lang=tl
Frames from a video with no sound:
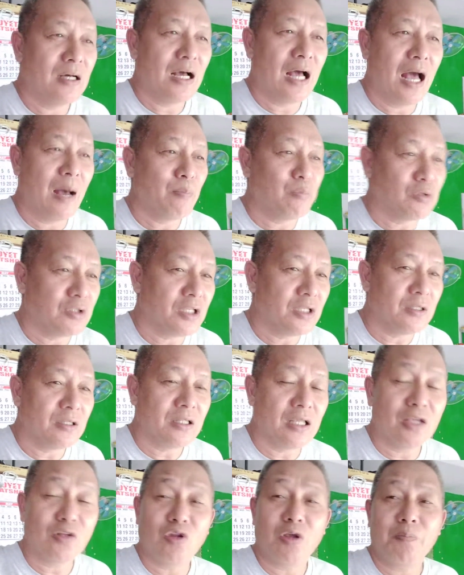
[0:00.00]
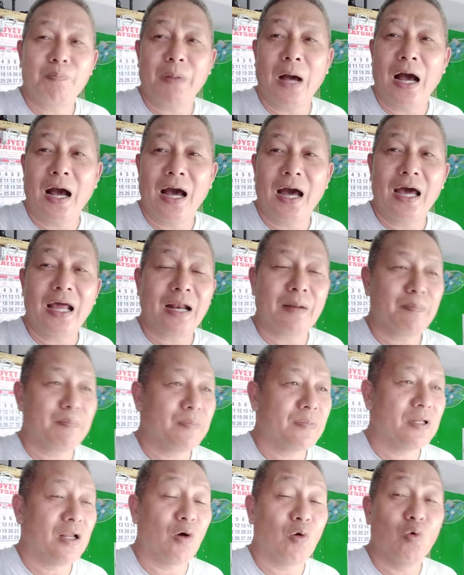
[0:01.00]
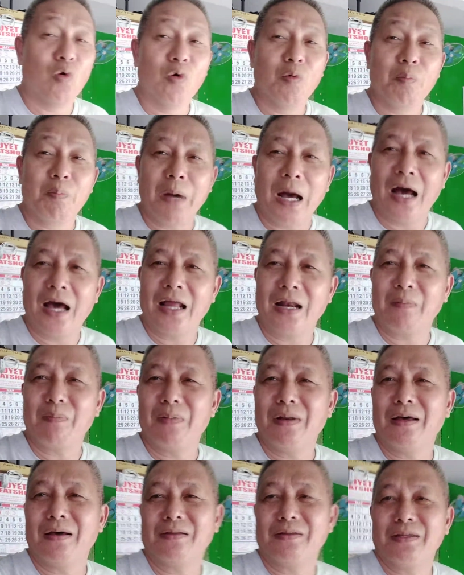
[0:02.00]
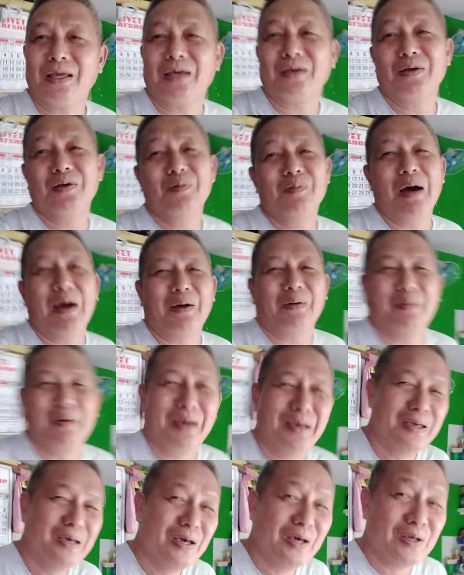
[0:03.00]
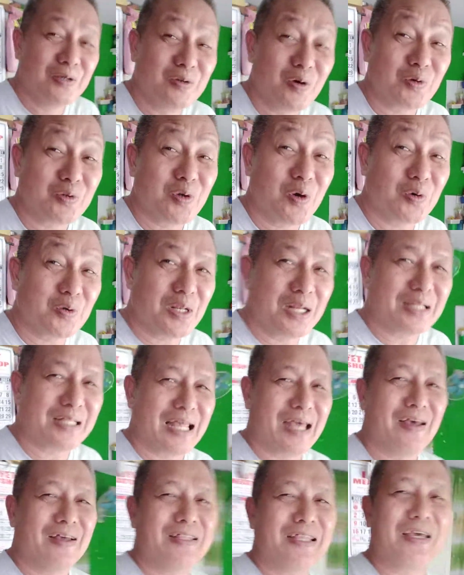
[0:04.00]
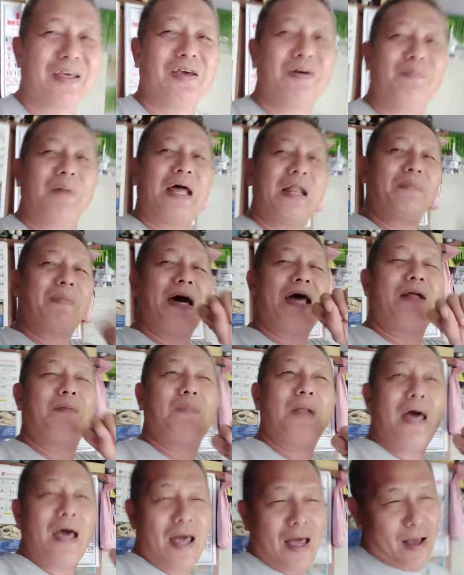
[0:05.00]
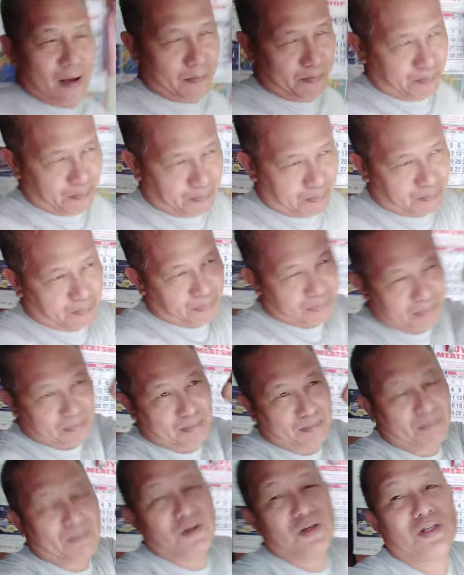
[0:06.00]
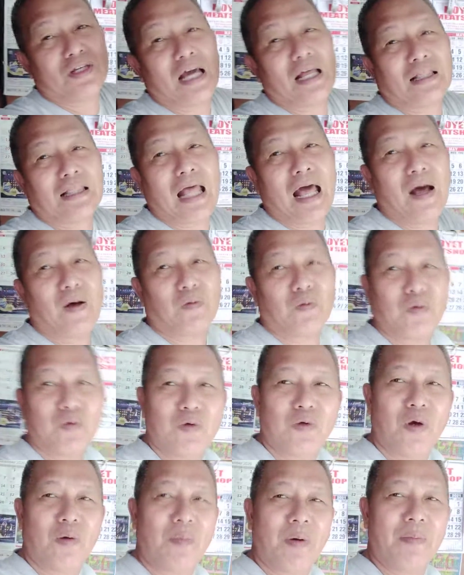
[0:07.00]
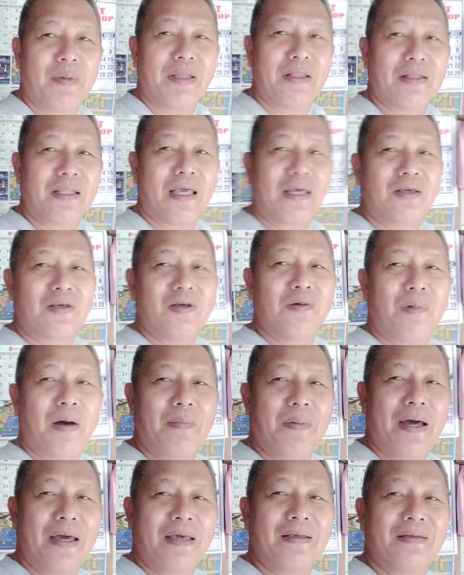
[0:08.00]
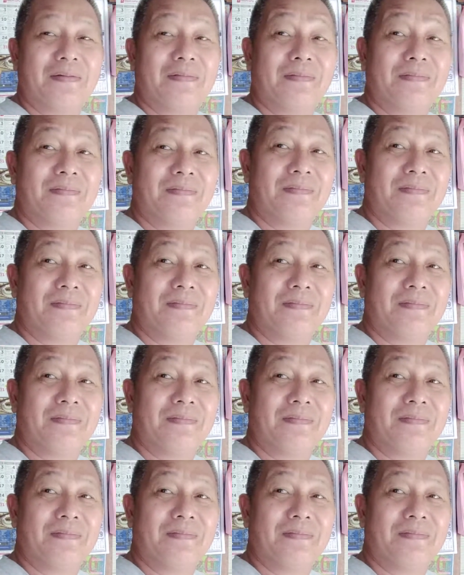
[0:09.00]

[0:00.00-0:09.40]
abutin. Ito yung pangarap, naguhong pangarap lang. Thank you, Joke-joke lang tayo. Thank you, para vlog! Shout out, Yoma Men. Thank you. Bye-bye.